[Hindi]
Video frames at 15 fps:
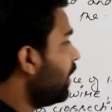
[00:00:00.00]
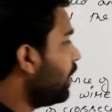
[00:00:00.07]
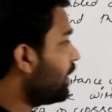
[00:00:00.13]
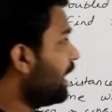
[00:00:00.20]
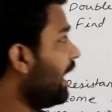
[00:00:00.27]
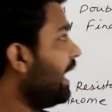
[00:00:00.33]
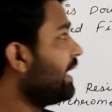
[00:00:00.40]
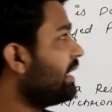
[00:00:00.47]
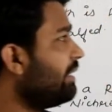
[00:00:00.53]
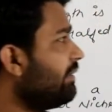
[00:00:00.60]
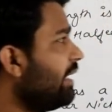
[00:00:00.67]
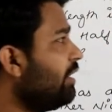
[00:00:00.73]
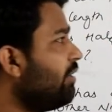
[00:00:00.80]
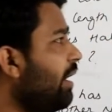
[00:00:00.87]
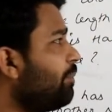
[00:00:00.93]
और आर की
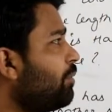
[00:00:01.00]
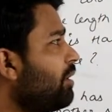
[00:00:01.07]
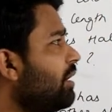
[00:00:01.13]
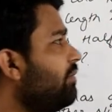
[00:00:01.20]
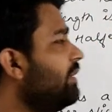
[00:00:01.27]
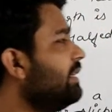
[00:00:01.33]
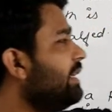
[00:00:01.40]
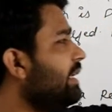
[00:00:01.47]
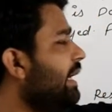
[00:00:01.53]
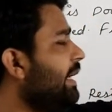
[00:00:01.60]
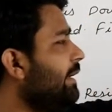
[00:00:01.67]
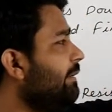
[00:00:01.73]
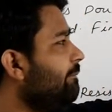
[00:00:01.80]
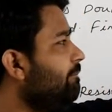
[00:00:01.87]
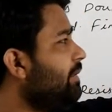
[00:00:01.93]
वैल्यू आपको गिवन थी
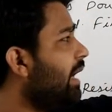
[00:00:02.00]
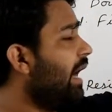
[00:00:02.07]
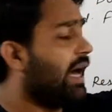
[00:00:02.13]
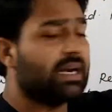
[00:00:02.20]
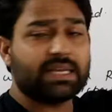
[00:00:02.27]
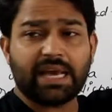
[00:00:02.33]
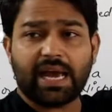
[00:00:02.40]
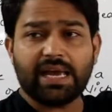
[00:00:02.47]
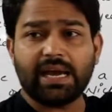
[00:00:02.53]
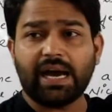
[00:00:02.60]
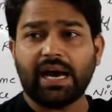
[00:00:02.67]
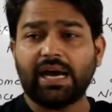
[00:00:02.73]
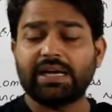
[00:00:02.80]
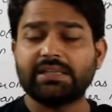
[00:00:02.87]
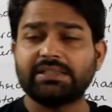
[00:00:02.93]
यार आर क्या है
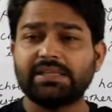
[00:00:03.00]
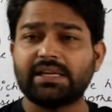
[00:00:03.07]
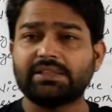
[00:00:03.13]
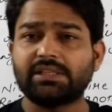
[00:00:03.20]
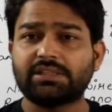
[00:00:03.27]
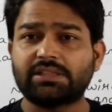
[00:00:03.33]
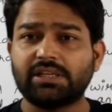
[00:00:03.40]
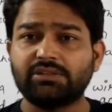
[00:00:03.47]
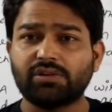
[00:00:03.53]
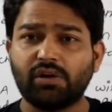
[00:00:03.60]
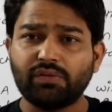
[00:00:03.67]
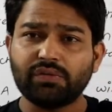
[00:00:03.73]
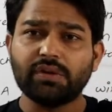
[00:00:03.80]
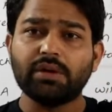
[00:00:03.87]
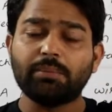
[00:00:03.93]
आर इज द रेजिस्टेंस
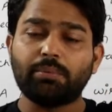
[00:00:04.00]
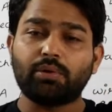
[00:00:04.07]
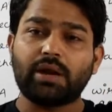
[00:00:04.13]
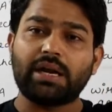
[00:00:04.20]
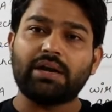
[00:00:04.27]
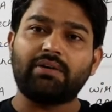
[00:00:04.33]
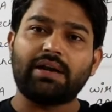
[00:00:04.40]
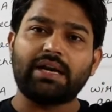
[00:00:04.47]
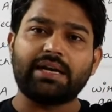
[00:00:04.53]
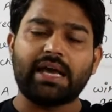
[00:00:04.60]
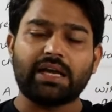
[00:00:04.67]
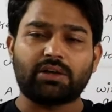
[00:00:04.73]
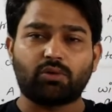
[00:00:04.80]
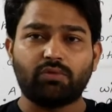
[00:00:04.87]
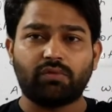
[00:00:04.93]
ऑफ पुराना वाला
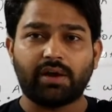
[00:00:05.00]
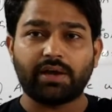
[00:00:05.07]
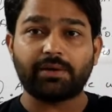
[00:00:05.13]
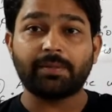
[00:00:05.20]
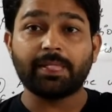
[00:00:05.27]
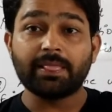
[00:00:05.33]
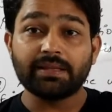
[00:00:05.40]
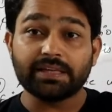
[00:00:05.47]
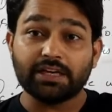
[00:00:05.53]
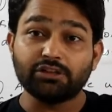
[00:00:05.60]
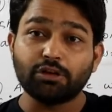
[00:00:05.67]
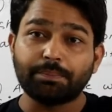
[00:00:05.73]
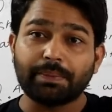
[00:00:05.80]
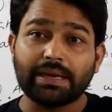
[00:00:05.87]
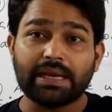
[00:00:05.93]
नाइक्रोम वायर यानी
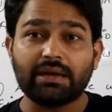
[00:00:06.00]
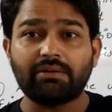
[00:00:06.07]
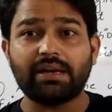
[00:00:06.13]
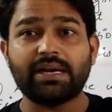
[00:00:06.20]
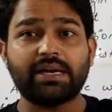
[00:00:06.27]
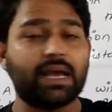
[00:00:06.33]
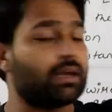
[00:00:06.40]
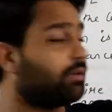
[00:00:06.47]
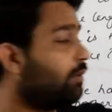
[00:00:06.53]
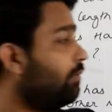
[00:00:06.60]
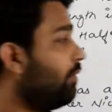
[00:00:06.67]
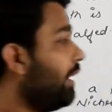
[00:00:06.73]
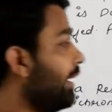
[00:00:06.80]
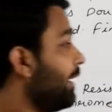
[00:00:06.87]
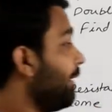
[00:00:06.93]
जो पहला वाला नाइक्रोम
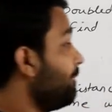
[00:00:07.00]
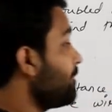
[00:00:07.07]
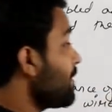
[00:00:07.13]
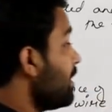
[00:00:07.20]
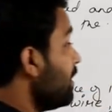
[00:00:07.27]
वायर है